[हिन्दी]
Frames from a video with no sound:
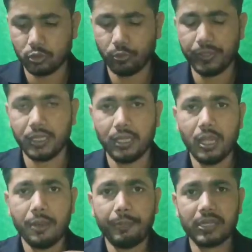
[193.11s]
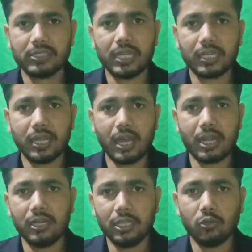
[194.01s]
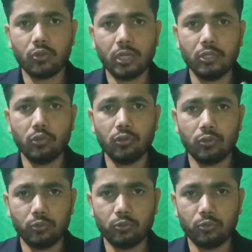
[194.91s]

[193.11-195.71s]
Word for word: जो भी प्रचार का अर्निंग होगा यो